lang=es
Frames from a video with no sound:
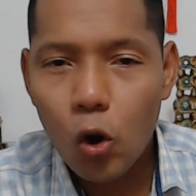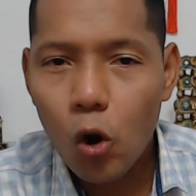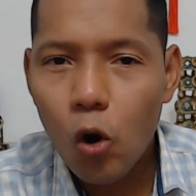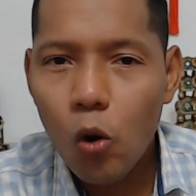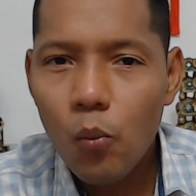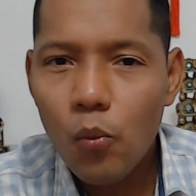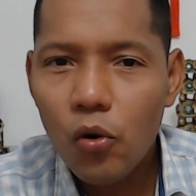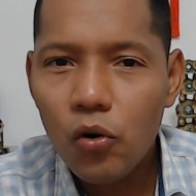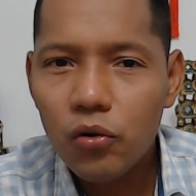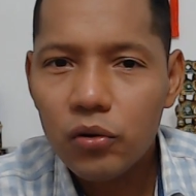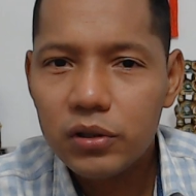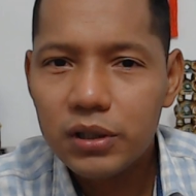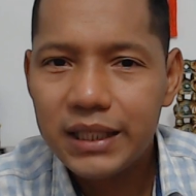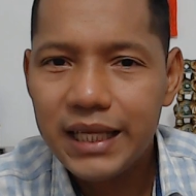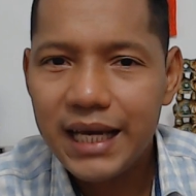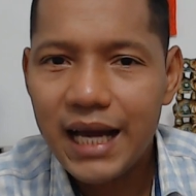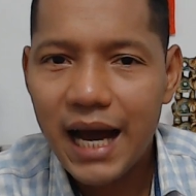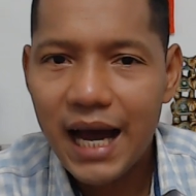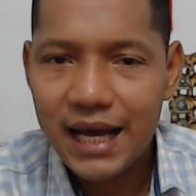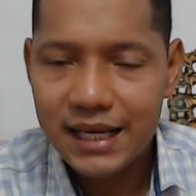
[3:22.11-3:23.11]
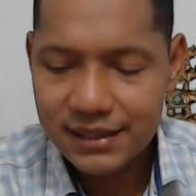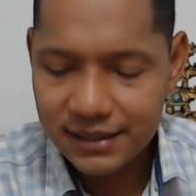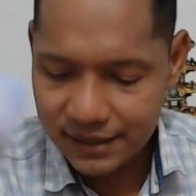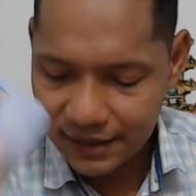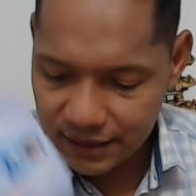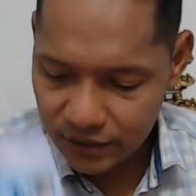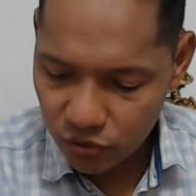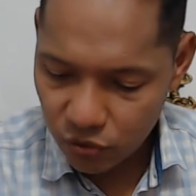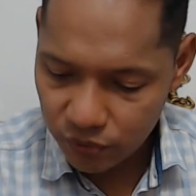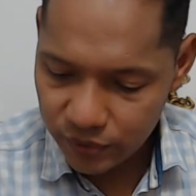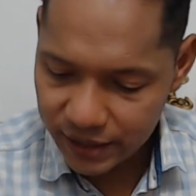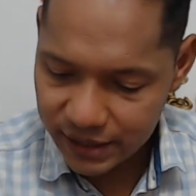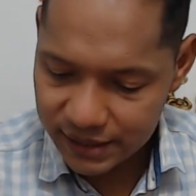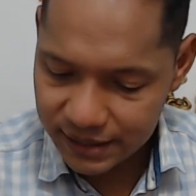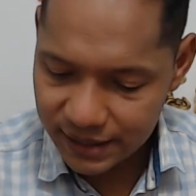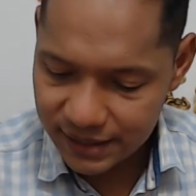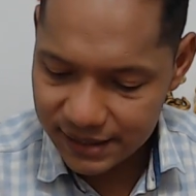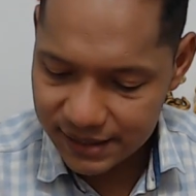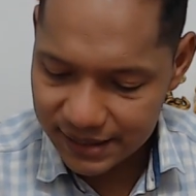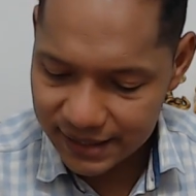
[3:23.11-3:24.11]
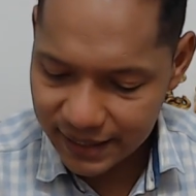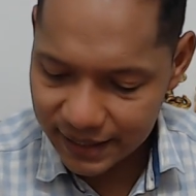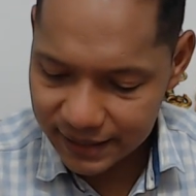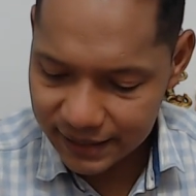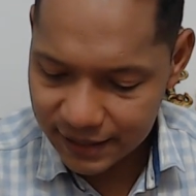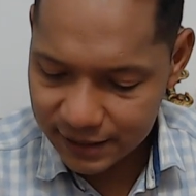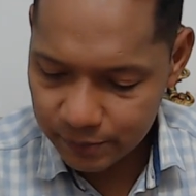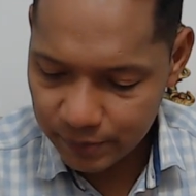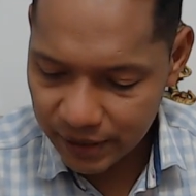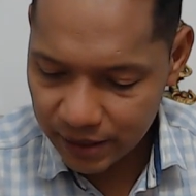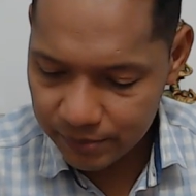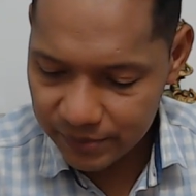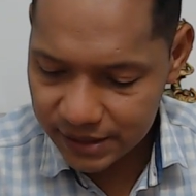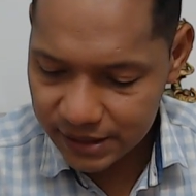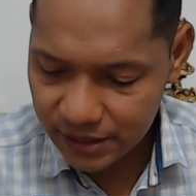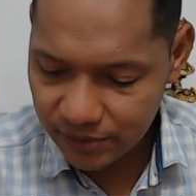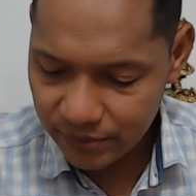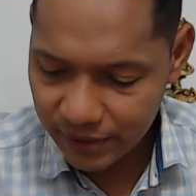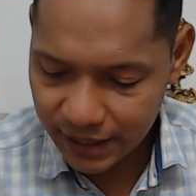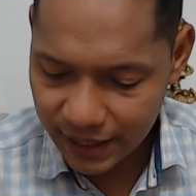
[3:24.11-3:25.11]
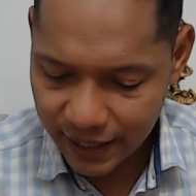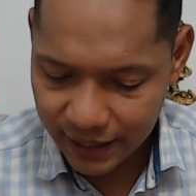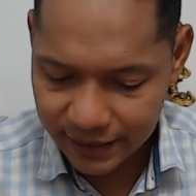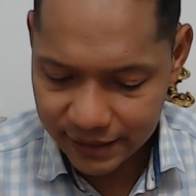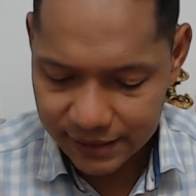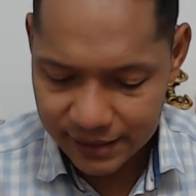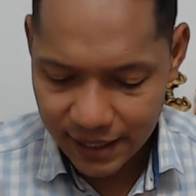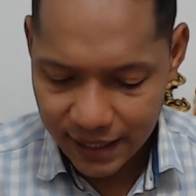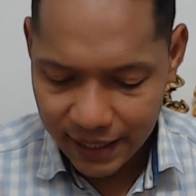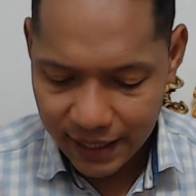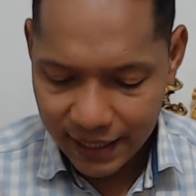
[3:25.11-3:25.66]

cómo dejaste que hubiesen ciertas permisividades